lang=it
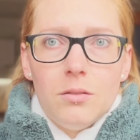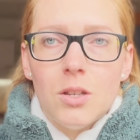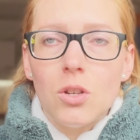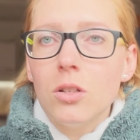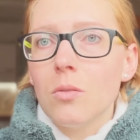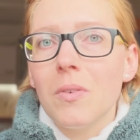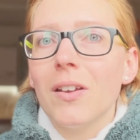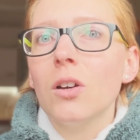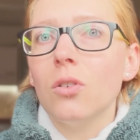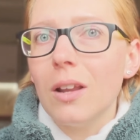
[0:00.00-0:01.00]
di solito mi
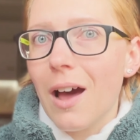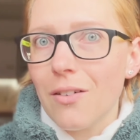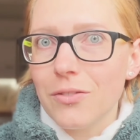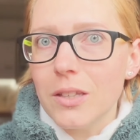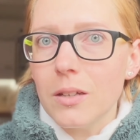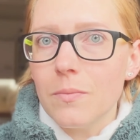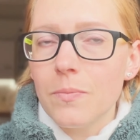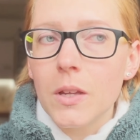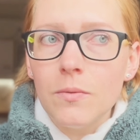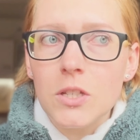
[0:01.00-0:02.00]
vengono le
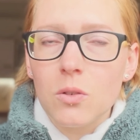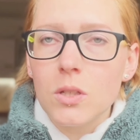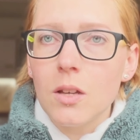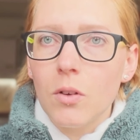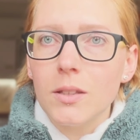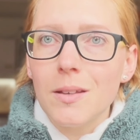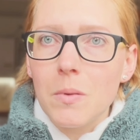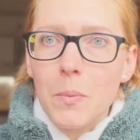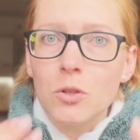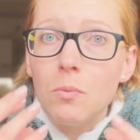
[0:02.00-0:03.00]
afte, invece questa volta mi
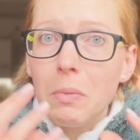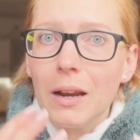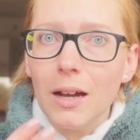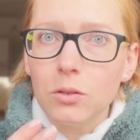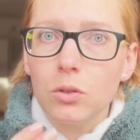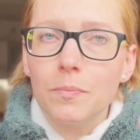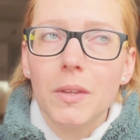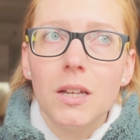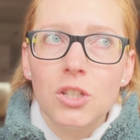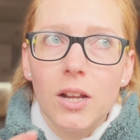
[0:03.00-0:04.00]
ha preso il palato
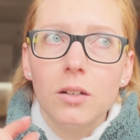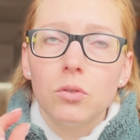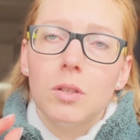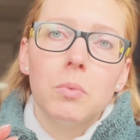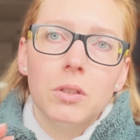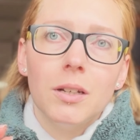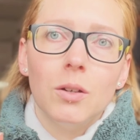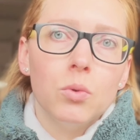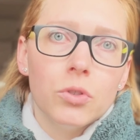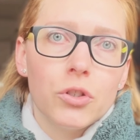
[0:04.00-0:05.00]
e c'erano tipo delle
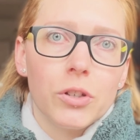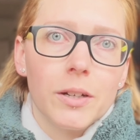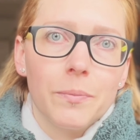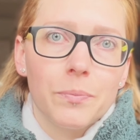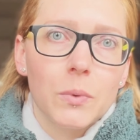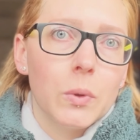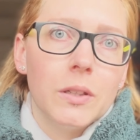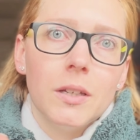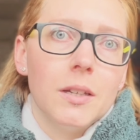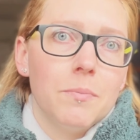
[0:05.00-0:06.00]
ulcere,
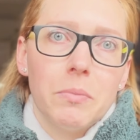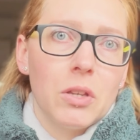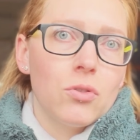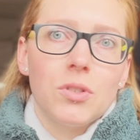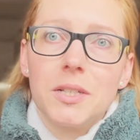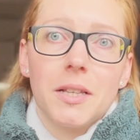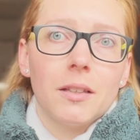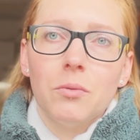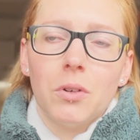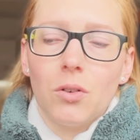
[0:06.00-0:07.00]
quindi penso sia
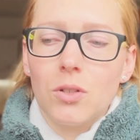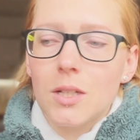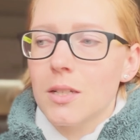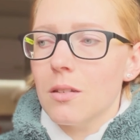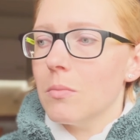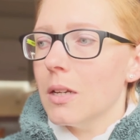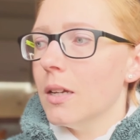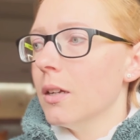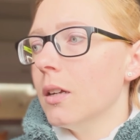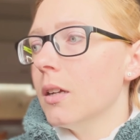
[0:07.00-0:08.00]
stata una cosa
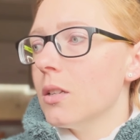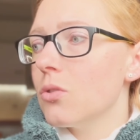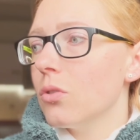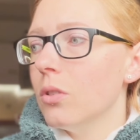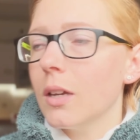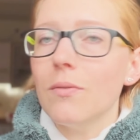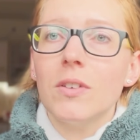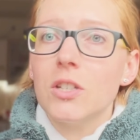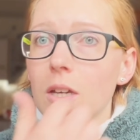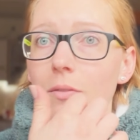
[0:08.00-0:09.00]
simile, solo che
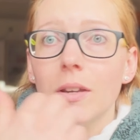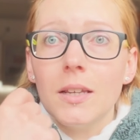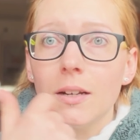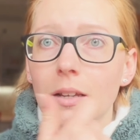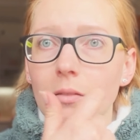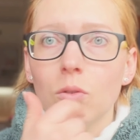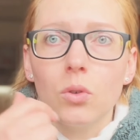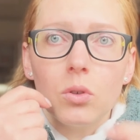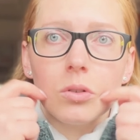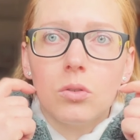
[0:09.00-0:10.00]
invece che venire
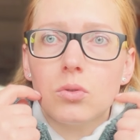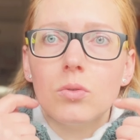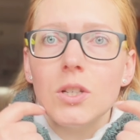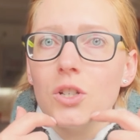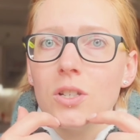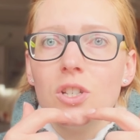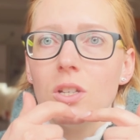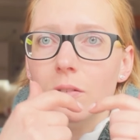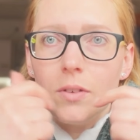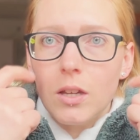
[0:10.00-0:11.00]
intorno sulle
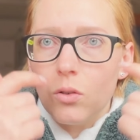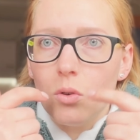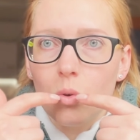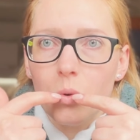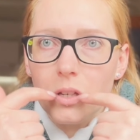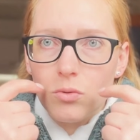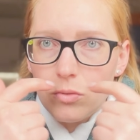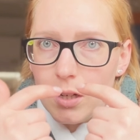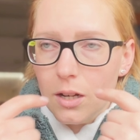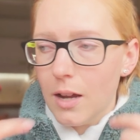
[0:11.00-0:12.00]
gengive o qui
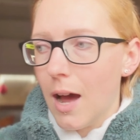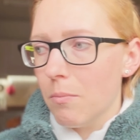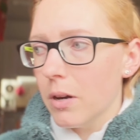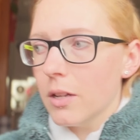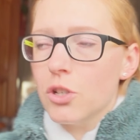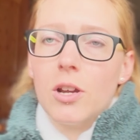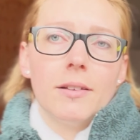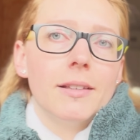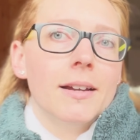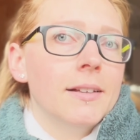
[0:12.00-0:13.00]
sulle labbra,
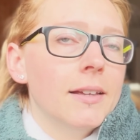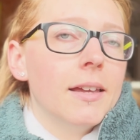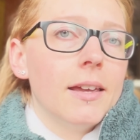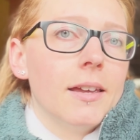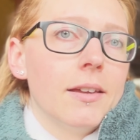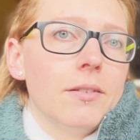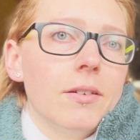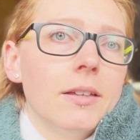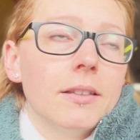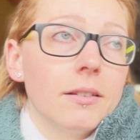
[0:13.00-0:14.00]
eccetera, è, è